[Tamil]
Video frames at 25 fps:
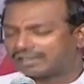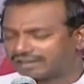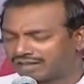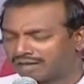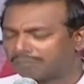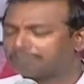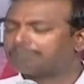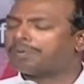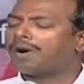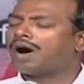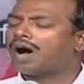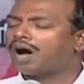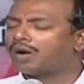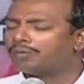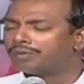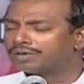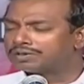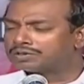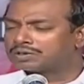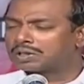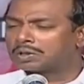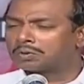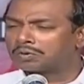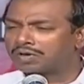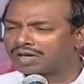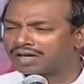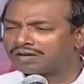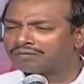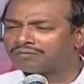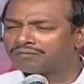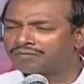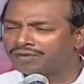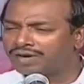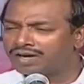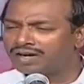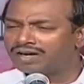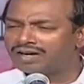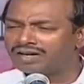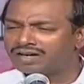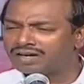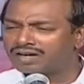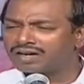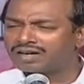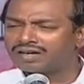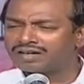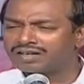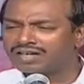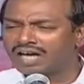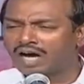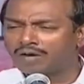அந்த பாவத்தினுடைய
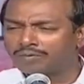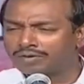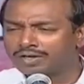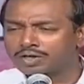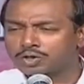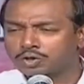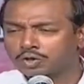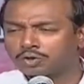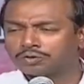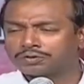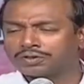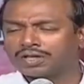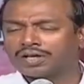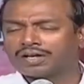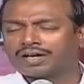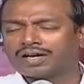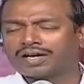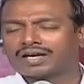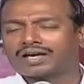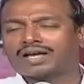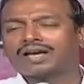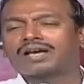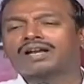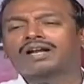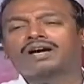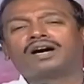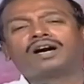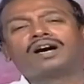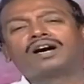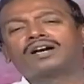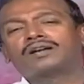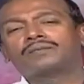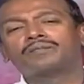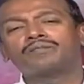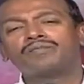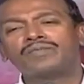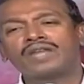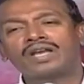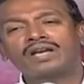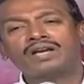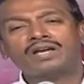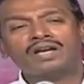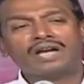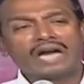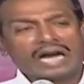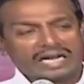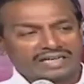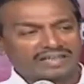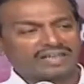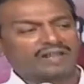வேரை அவர் சுட்டரிக்கிறார்
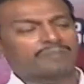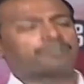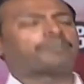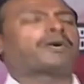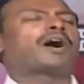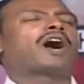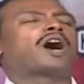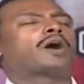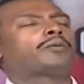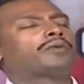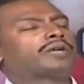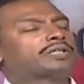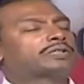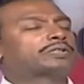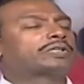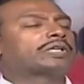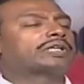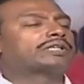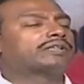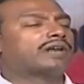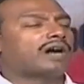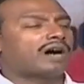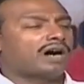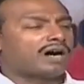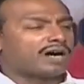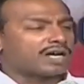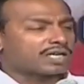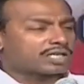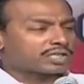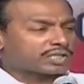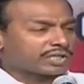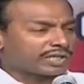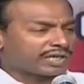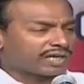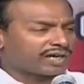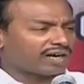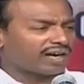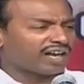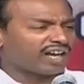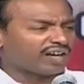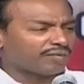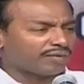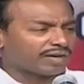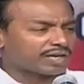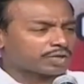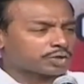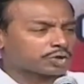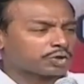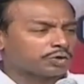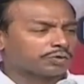அந்த பாவத்தின் ஆசைகளை
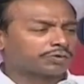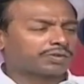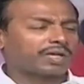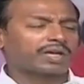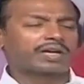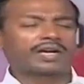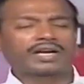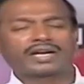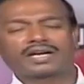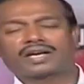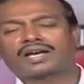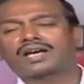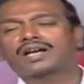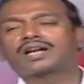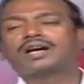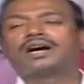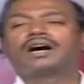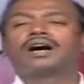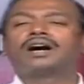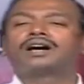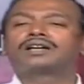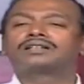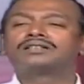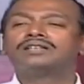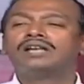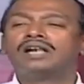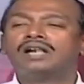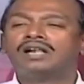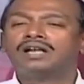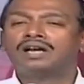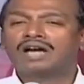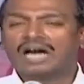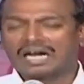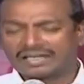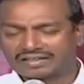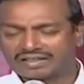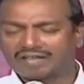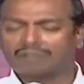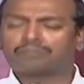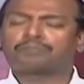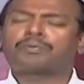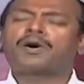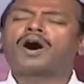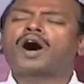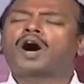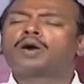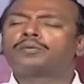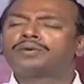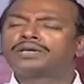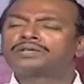அவர் சுட்டரிக்கிறார் அந்த
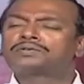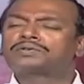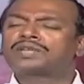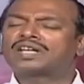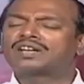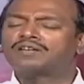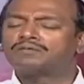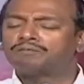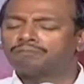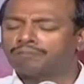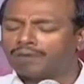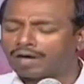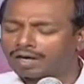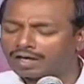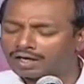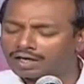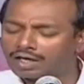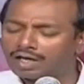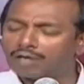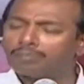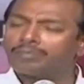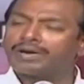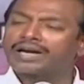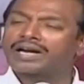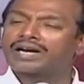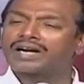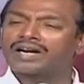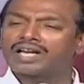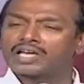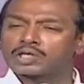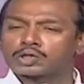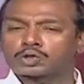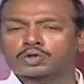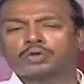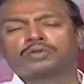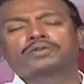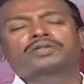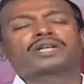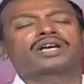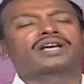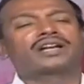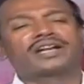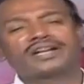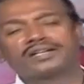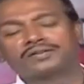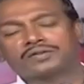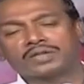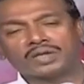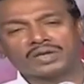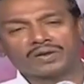பாவத்தின் வல்லமைகளை
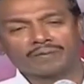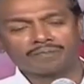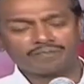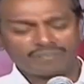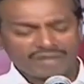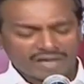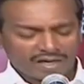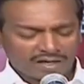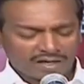சுட்டரித்து